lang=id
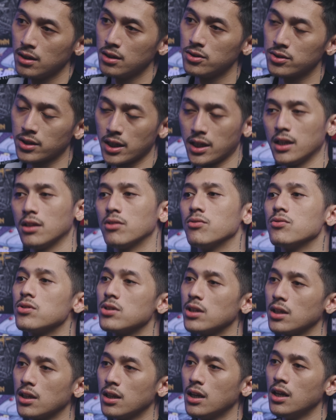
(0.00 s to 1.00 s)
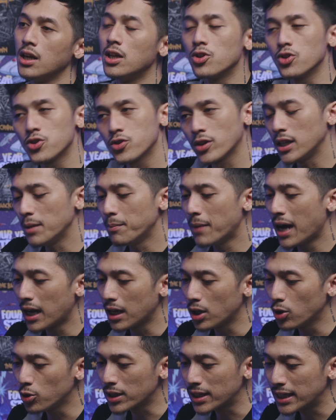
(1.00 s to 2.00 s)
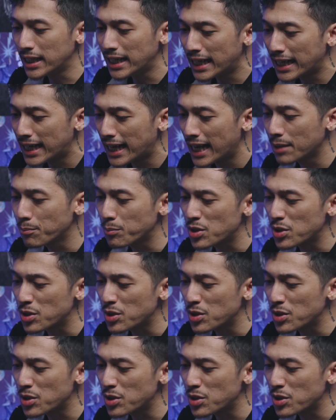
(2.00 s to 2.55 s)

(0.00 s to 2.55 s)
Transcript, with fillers: Terus kayak gitu sih terus juga dibalut dengan